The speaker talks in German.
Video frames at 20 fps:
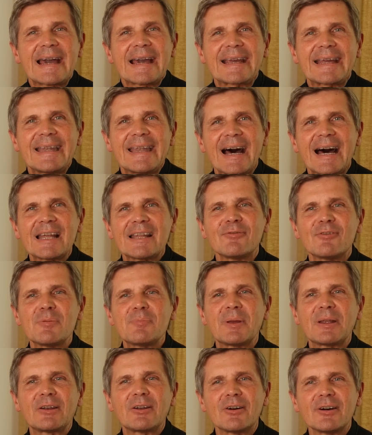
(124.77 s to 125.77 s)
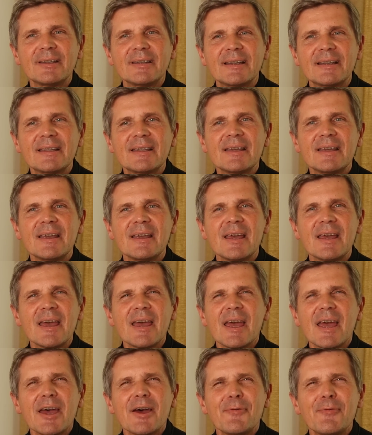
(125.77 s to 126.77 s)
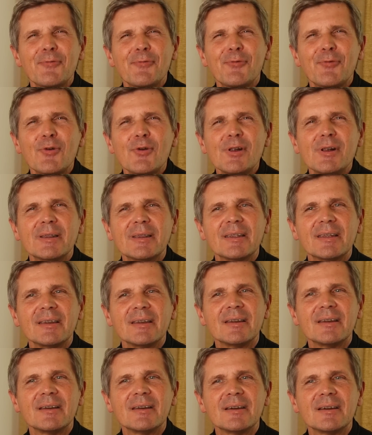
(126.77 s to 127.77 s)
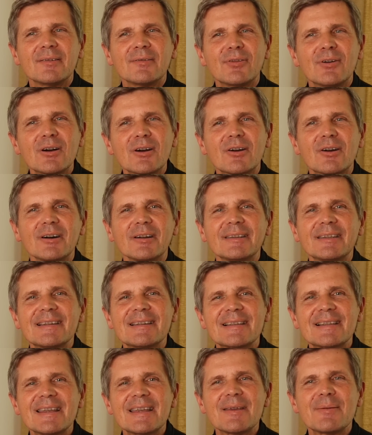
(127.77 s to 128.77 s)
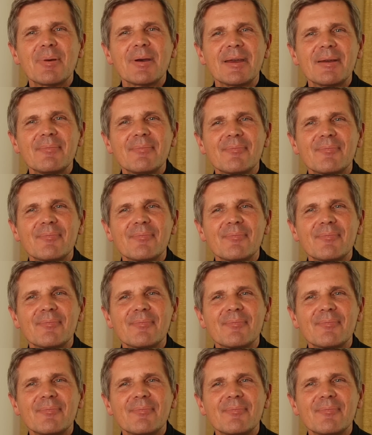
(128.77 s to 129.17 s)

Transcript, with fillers: Gnadenwort bedeutet erfüllt von Gottes Liebe.